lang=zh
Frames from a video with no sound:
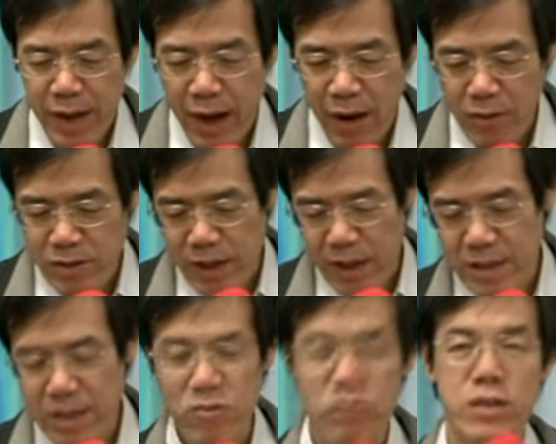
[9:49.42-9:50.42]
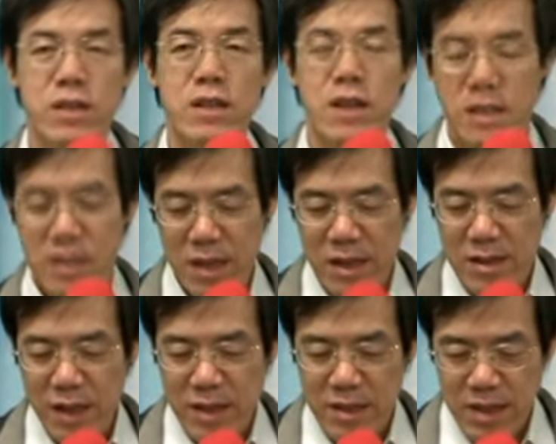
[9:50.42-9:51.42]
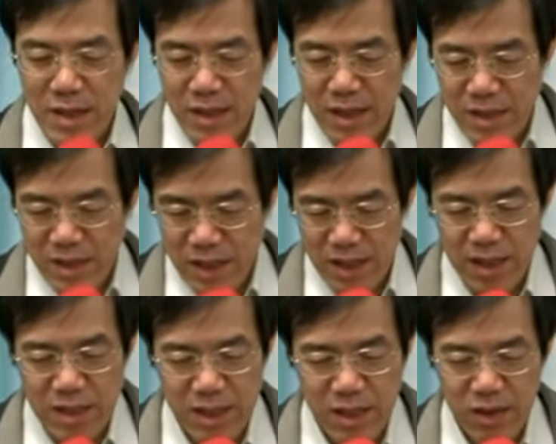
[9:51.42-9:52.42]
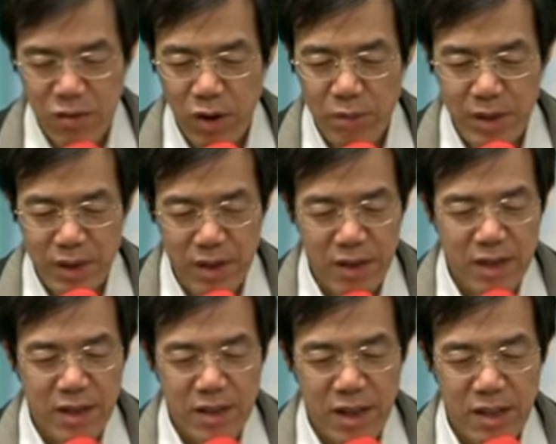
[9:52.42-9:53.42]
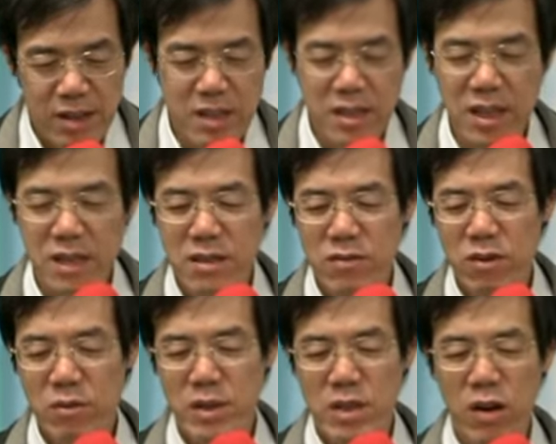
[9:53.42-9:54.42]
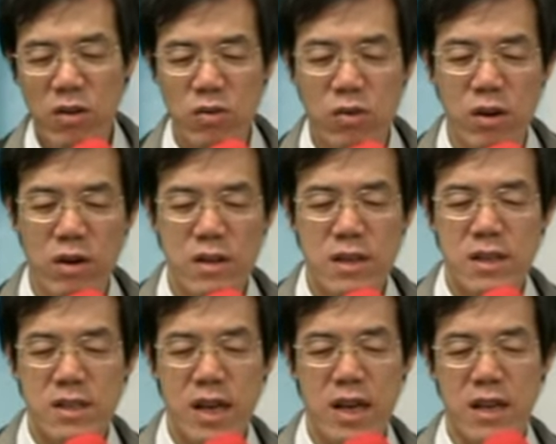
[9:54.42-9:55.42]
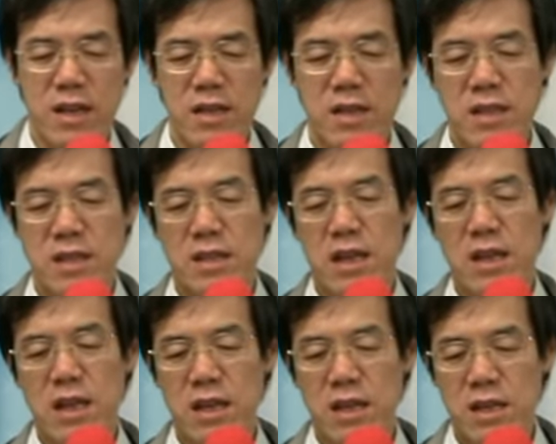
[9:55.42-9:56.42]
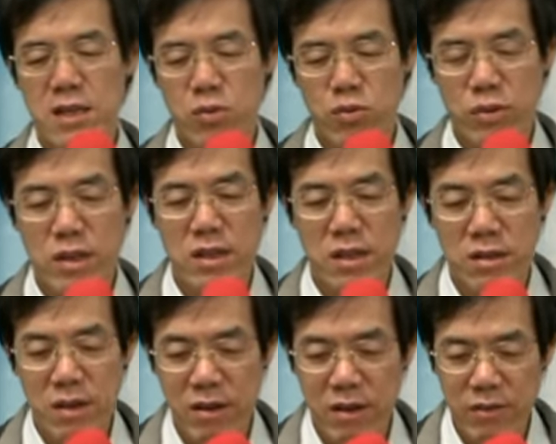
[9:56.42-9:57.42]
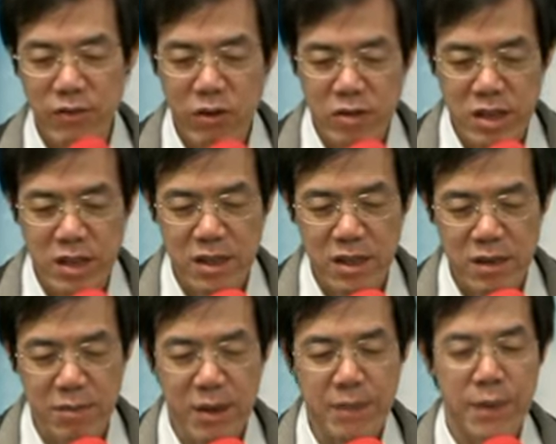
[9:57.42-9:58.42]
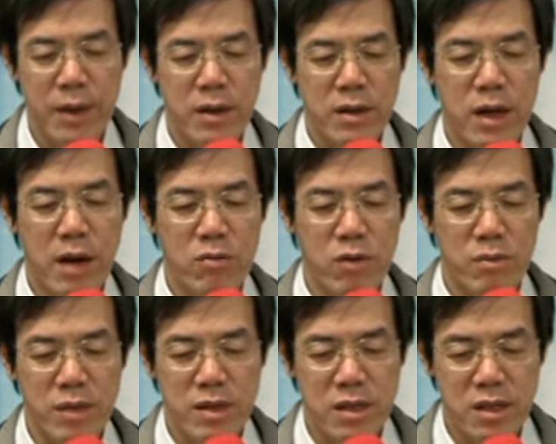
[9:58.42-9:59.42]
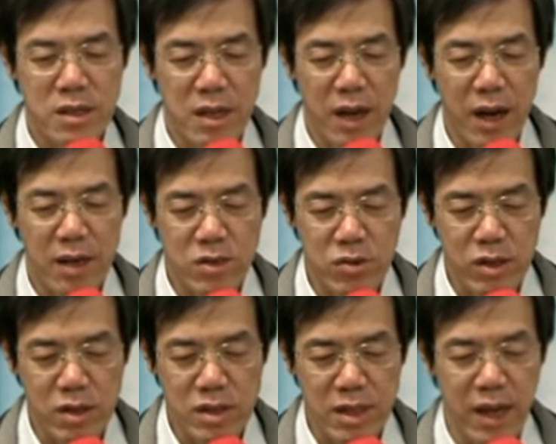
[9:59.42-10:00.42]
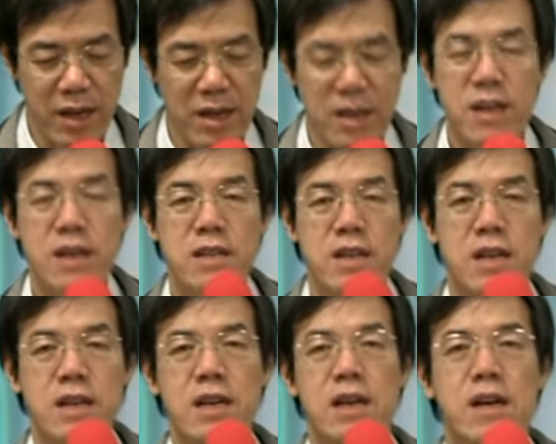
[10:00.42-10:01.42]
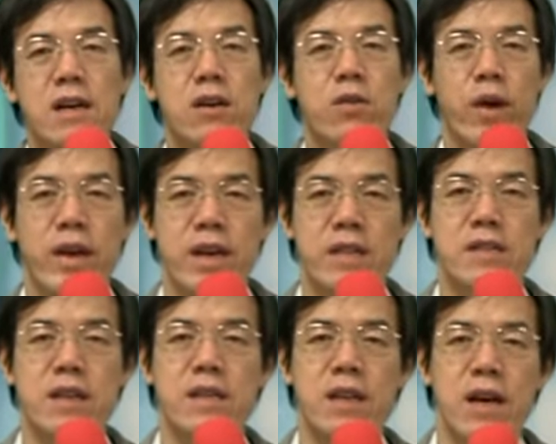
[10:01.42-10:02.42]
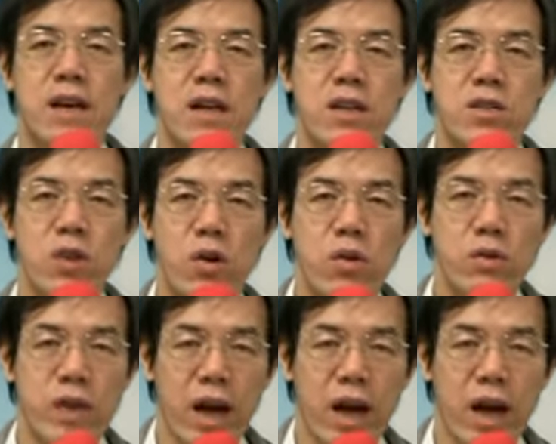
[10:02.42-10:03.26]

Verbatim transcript: 好，那这就是神在这里提醒我们的啊。今天我们透过。在这个土地的呃奉献的里面，让我们一起来学习两个。第一个归给神的都